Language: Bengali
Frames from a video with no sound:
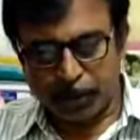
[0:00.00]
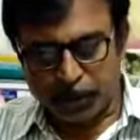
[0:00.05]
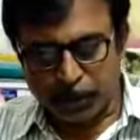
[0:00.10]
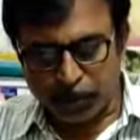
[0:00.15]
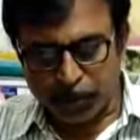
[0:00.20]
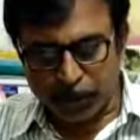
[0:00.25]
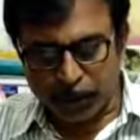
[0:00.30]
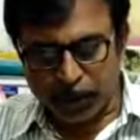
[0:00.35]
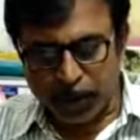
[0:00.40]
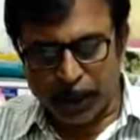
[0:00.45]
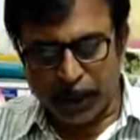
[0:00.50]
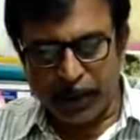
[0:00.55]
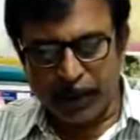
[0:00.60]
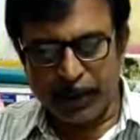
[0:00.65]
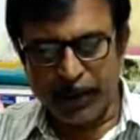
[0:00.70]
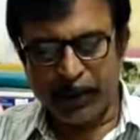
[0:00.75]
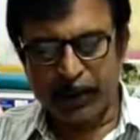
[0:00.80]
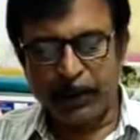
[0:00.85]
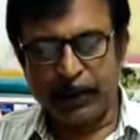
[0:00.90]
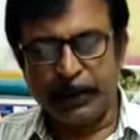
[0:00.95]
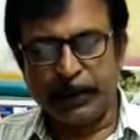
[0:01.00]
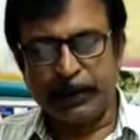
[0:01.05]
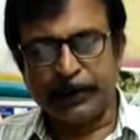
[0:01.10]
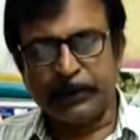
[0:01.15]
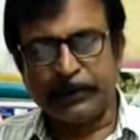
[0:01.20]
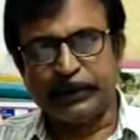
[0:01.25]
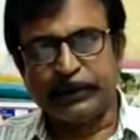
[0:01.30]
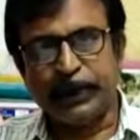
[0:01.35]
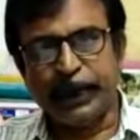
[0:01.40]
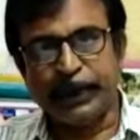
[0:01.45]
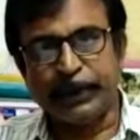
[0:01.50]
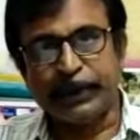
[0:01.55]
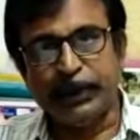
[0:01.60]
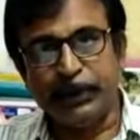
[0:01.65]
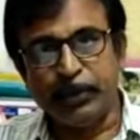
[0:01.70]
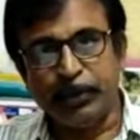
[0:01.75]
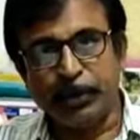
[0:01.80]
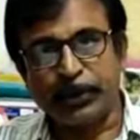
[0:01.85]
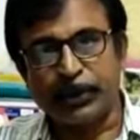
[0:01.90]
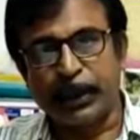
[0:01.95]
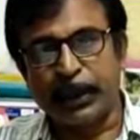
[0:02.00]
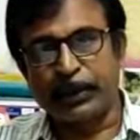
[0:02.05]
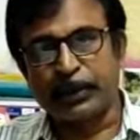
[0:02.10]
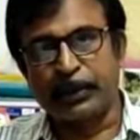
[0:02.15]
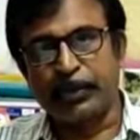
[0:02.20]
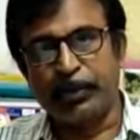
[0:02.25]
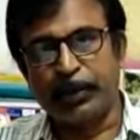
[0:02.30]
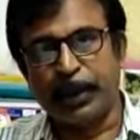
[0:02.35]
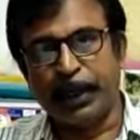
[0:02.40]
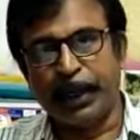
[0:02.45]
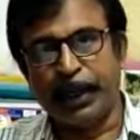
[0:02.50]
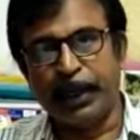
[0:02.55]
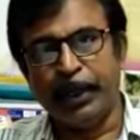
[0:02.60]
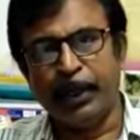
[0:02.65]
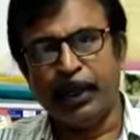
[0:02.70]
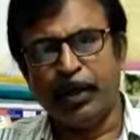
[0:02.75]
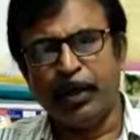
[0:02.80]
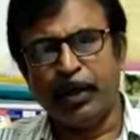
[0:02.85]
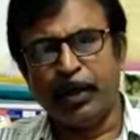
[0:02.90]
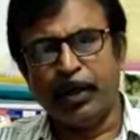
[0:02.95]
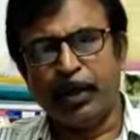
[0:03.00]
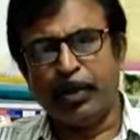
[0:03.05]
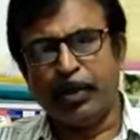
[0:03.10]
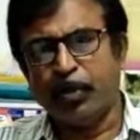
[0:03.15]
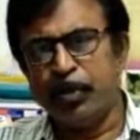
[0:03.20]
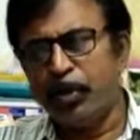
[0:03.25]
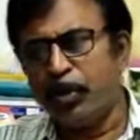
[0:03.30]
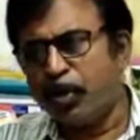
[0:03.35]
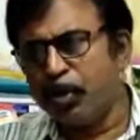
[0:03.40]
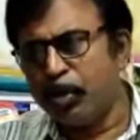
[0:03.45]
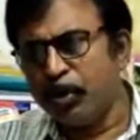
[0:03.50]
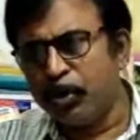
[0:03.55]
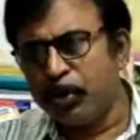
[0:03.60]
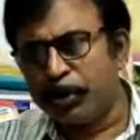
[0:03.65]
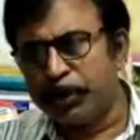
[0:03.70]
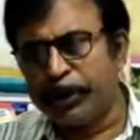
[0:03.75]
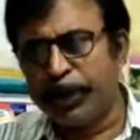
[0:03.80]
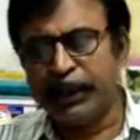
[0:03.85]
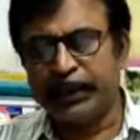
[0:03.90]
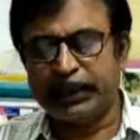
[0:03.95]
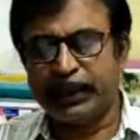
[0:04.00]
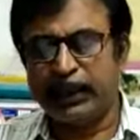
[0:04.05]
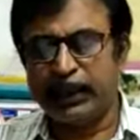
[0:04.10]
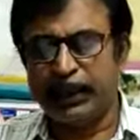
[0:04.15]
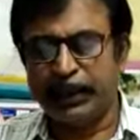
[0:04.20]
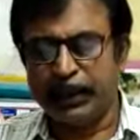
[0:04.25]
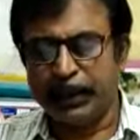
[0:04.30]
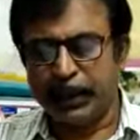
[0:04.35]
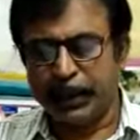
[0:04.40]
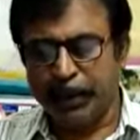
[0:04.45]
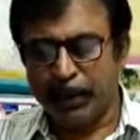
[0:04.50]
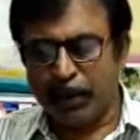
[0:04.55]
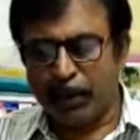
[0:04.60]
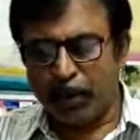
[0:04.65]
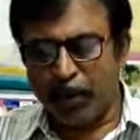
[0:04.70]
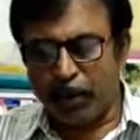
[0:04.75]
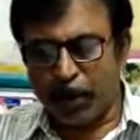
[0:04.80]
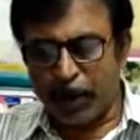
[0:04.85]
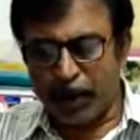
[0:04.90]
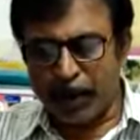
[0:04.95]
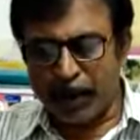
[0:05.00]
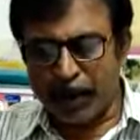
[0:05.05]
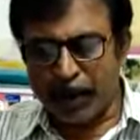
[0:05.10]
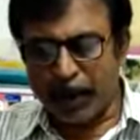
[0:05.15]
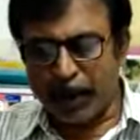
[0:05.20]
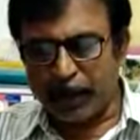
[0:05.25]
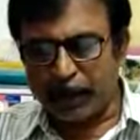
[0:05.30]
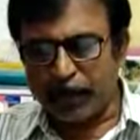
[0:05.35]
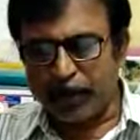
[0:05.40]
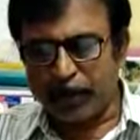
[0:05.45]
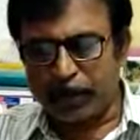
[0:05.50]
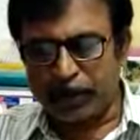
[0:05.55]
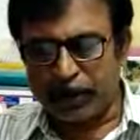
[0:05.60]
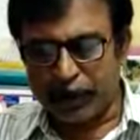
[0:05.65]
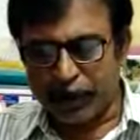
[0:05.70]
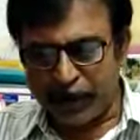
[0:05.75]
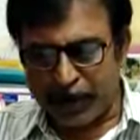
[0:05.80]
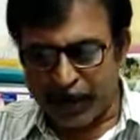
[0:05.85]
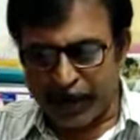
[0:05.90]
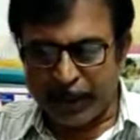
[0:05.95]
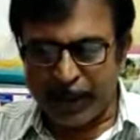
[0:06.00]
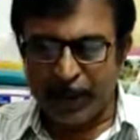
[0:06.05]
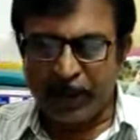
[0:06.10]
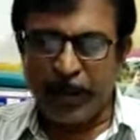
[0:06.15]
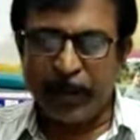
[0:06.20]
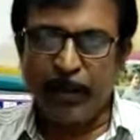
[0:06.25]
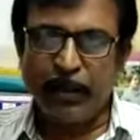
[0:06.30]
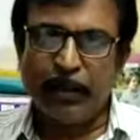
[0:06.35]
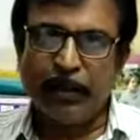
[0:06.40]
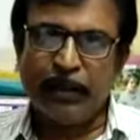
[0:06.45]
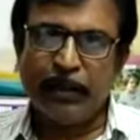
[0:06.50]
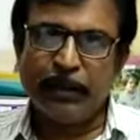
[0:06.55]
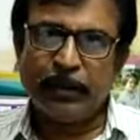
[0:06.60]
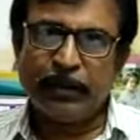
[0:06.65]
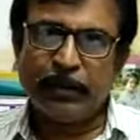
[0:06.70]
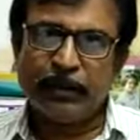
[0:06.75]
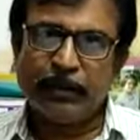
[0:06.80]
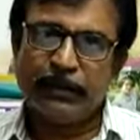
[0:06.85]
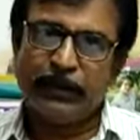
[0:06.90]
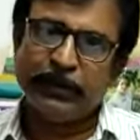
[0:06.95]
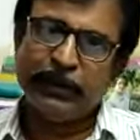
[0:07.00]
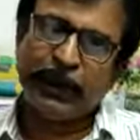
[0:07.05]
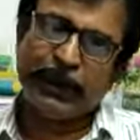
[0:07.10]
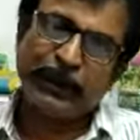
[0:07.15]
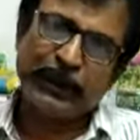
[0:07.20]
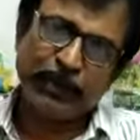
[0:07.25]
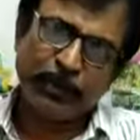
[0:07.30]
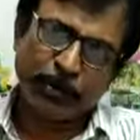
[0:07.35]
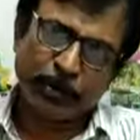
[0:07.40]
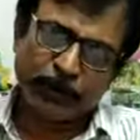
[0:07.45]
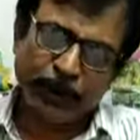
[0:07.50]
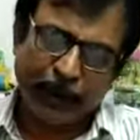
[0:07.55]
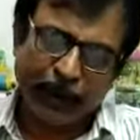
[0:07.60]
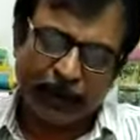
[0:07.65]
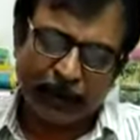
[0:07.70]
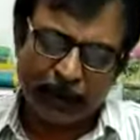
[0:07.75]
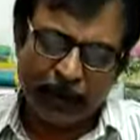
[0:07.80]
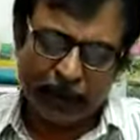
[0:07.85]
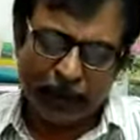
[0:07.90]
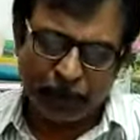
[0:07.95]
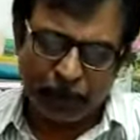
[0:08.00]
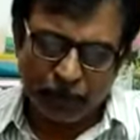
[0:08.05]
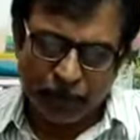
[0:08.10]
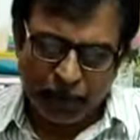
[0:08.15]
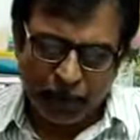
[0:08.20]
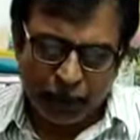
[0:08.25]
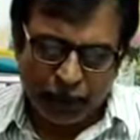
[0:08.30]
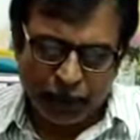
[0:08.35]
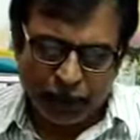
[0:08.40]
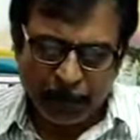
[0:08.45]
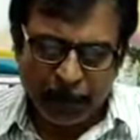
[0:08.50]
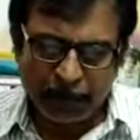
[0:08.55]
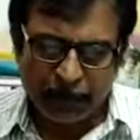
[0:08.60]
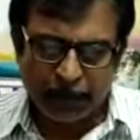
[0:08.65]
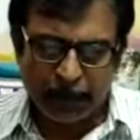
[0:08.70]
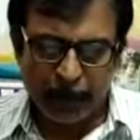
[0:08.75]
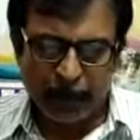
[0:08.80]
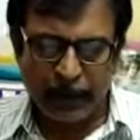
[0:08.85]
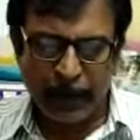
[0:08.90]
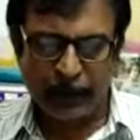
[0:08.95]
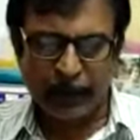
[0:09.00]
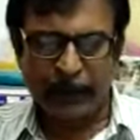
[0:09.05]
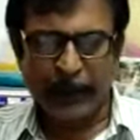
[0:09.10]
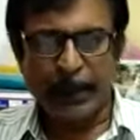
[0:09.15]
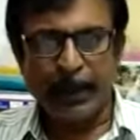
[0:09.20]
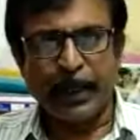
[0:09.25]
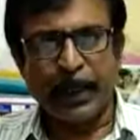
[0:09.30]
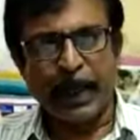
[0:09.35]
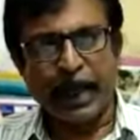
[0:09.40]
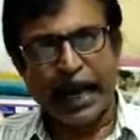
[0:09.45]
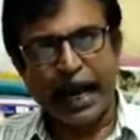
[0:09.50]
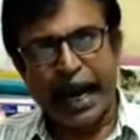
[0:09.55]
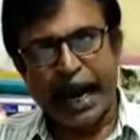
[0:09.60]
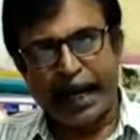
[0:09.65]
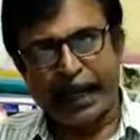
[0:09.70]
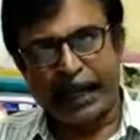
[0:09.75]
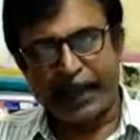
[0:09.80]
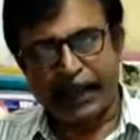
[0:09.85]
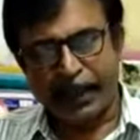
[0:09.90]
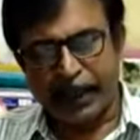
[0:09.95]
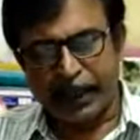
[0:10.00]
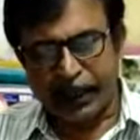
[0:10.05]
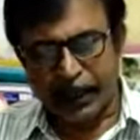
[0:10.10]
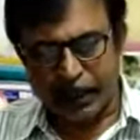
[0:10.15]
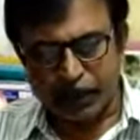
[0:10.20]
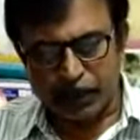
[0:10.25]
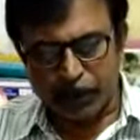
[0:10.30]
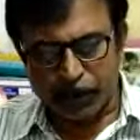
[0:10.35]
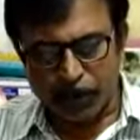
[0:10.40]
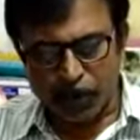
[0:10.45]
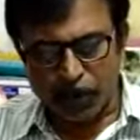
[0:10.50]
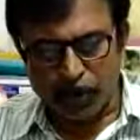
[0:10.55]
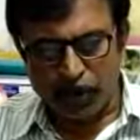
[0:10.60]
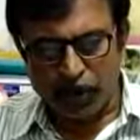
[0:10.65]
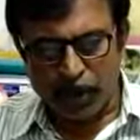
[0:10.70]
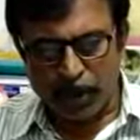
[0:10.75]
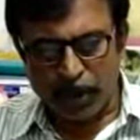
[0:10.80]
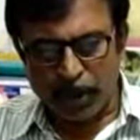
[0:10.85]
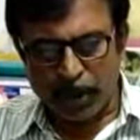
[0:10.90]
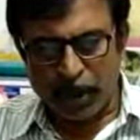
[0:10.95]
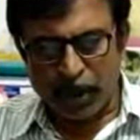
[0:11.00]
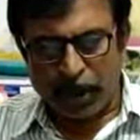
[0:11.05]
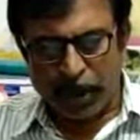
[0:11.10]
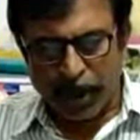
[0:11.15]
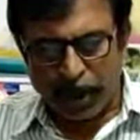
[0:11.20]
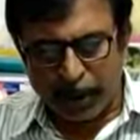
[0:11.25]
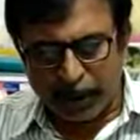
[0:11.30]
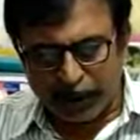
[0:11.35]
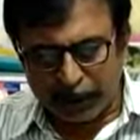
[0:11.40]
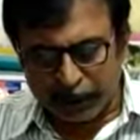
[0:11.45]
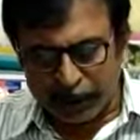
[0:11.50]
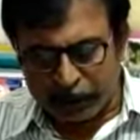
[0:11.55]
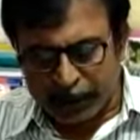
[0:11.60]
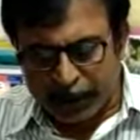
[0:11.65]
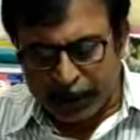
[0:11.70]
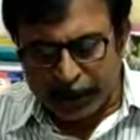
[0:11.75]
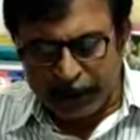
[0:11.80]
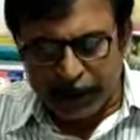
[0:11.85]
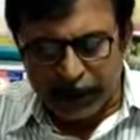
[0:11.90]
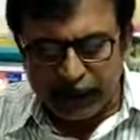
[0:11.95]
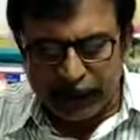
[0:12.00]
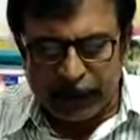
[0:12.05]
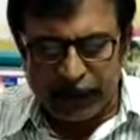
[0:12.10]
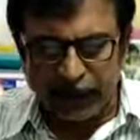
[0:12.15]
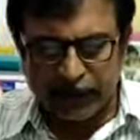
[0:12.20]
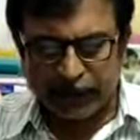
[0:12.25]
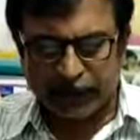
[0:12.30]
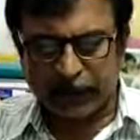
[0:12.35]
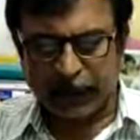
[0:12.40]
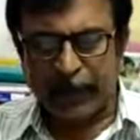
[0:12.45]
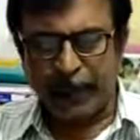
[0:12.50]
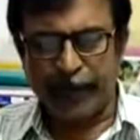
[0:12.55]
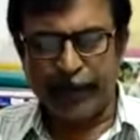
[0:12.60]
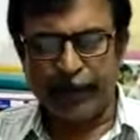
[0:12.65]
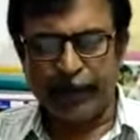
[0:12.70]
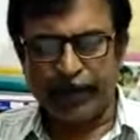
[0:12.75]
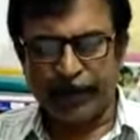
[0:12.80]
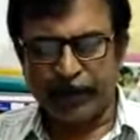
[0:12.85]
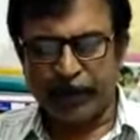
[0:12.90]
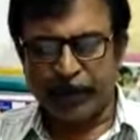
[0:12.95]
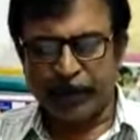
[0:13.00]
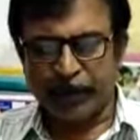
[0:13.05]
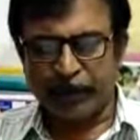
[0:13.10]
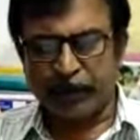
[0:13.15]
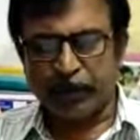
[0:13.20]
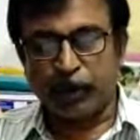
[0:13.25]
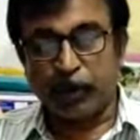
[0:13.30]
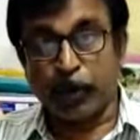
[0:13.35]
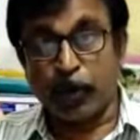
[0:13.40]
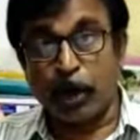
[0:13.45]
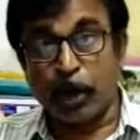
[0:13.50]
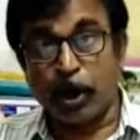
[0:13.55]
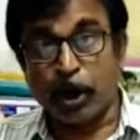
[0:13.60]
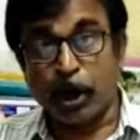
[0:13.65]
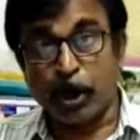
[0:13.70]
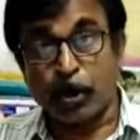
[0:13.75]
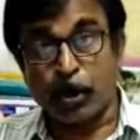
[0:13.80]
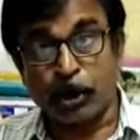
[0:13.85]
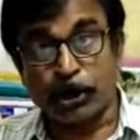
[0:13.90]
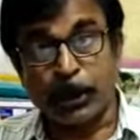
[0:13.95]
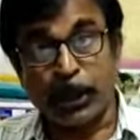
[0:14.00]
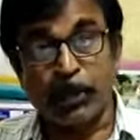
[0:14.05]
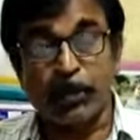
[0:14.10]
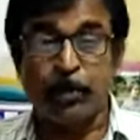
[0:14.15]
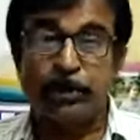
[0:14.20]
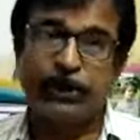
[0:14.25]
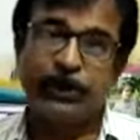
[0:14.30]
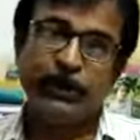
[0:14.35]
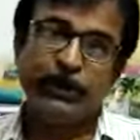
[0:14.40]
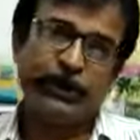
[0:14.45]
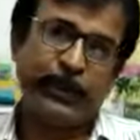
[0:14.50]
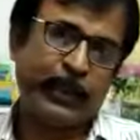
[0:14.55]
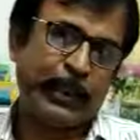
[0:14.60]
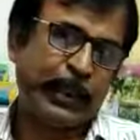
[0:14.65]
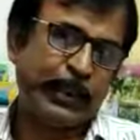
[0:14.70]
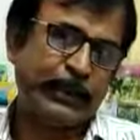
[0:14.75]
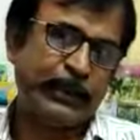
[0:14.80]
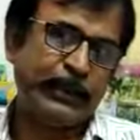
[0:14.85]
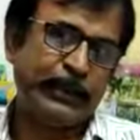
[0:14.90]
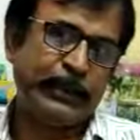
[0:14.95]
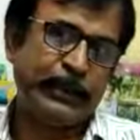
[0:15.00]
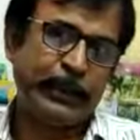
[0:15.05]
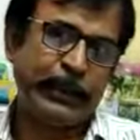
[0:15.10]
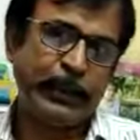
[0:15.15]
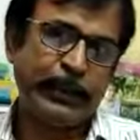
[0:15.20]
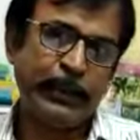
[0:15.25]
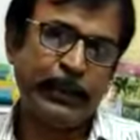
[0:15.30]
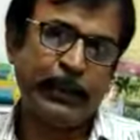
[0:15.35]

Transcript: সুতরাং জাতীয় স্বার্থকে কোনো দেশই অবহেলা করতে পারে না জাতীয় স্বার্থের পরিপ্রেক্ষিতে একটি রাষ্ট্র আন্তর্জাতিক ক্ষেত্রে দর কষাকষির যে রাজনীতি